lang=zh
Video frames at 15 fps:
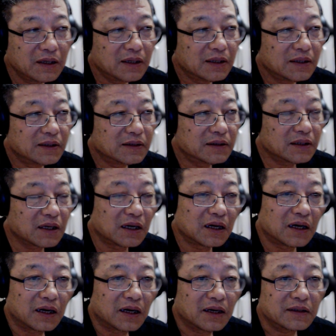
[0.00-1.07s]
那
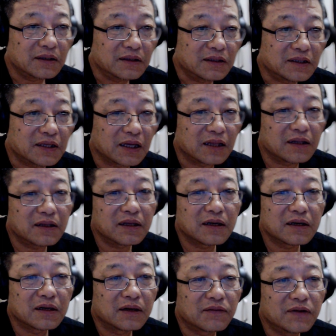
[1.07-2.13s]
个以前的那
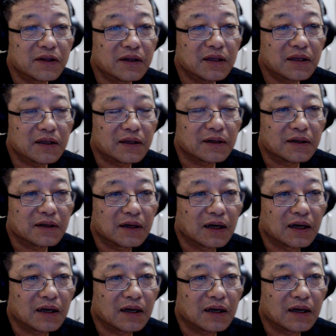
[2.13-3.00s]
个问题啊，